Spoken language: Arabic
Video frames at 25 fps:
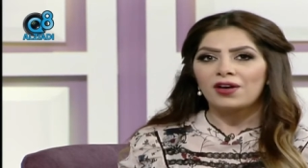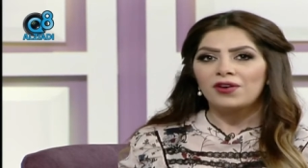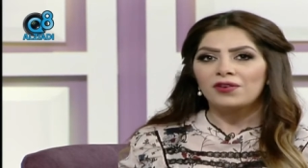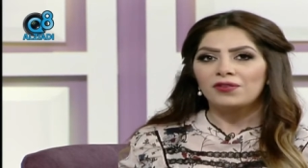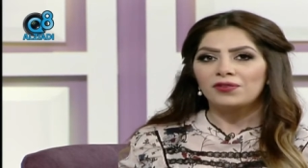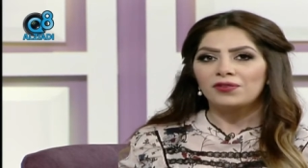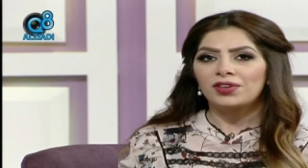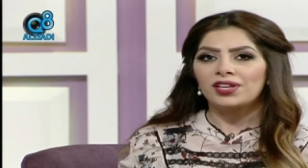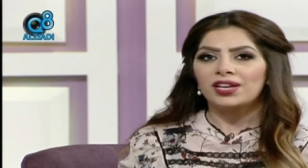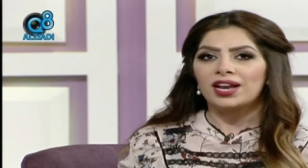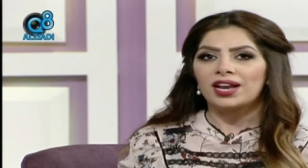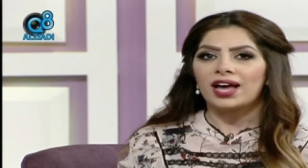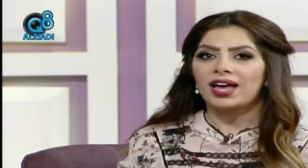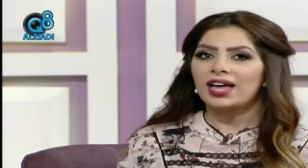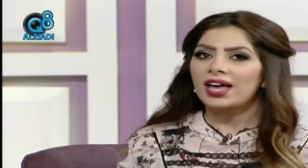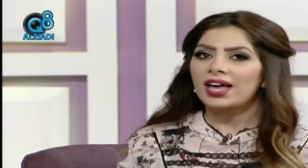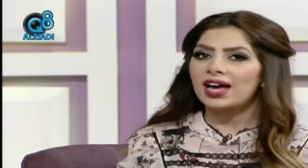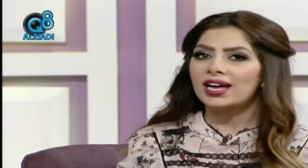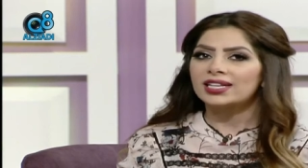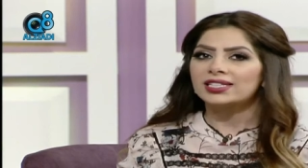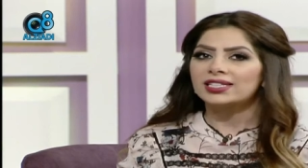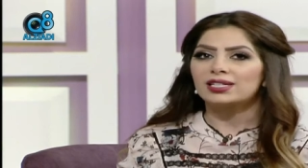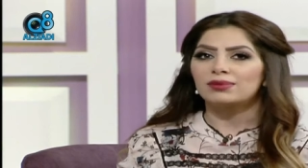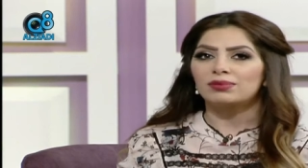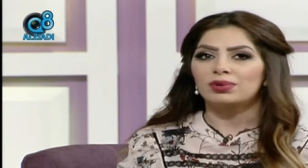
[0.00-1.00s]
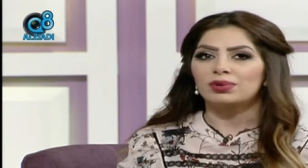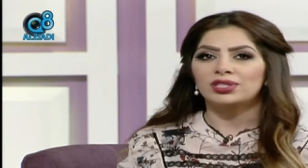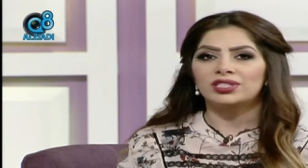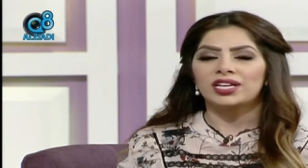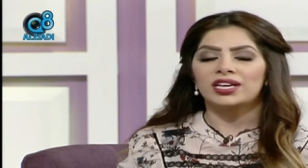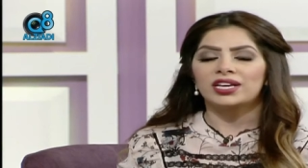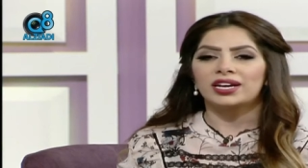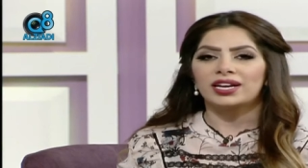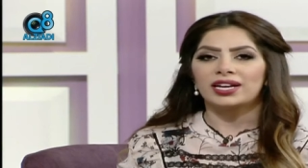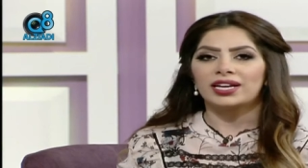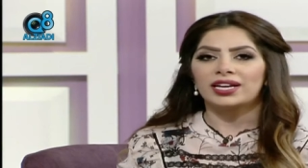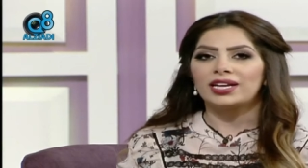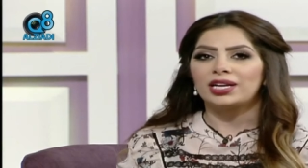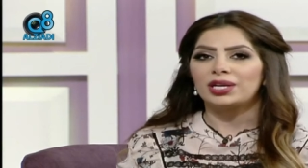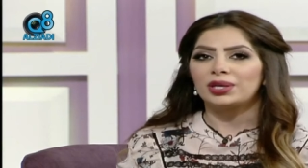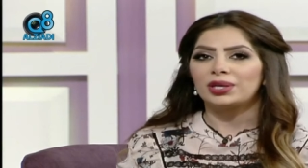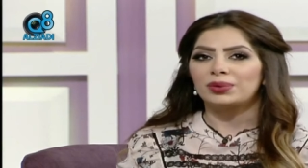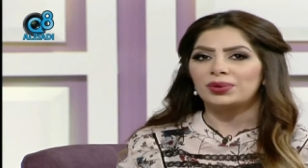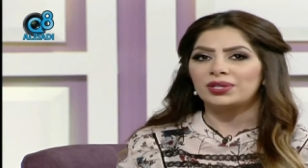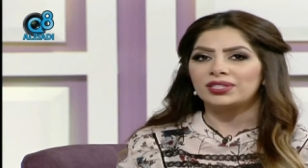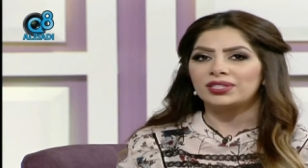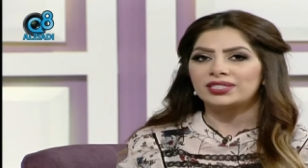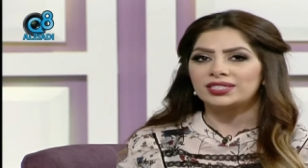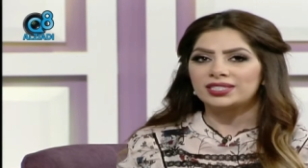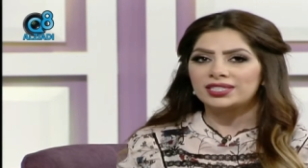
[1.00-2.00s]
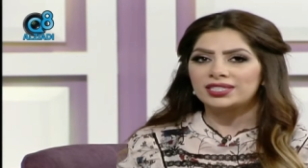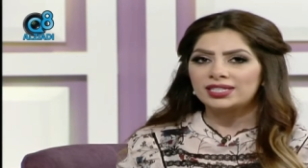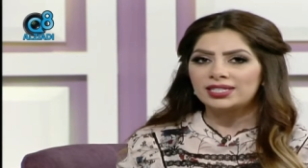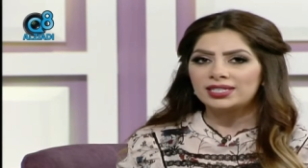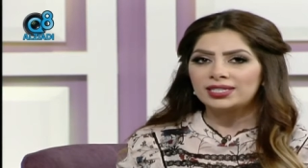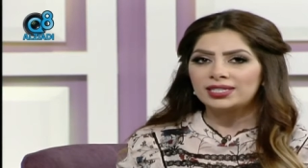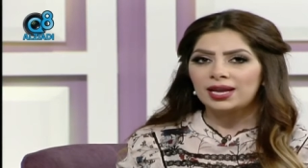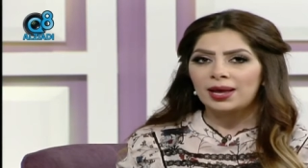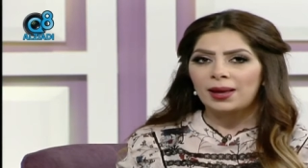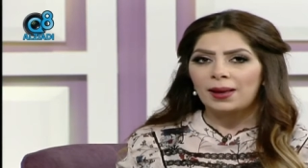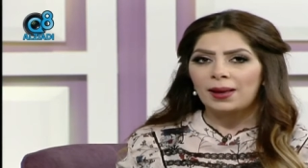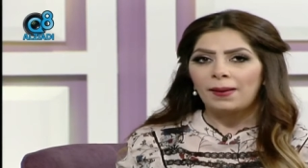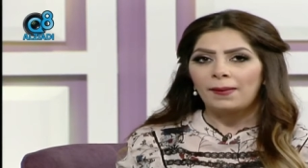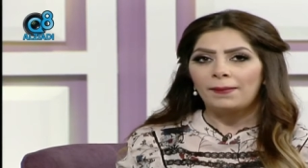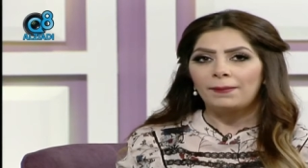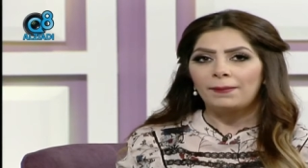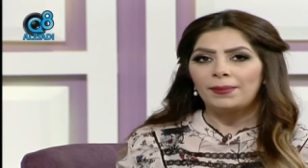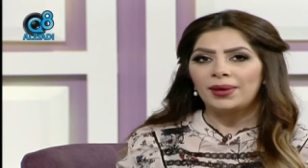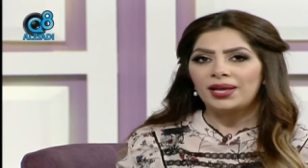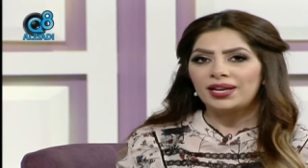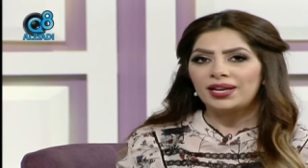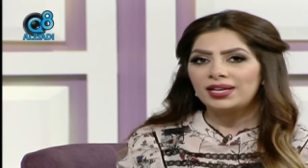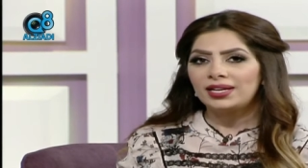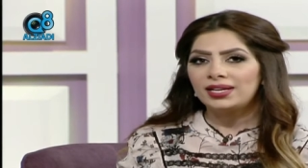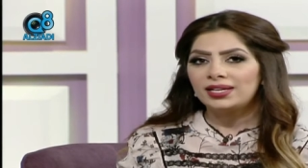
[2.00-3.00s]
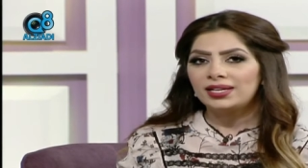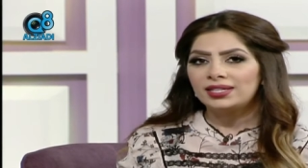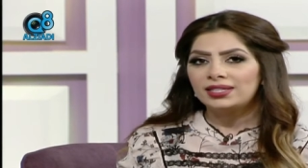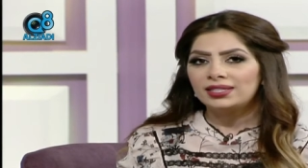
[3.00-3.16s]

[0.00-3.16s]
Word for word: في لائحة المخترعين الكويتيين بل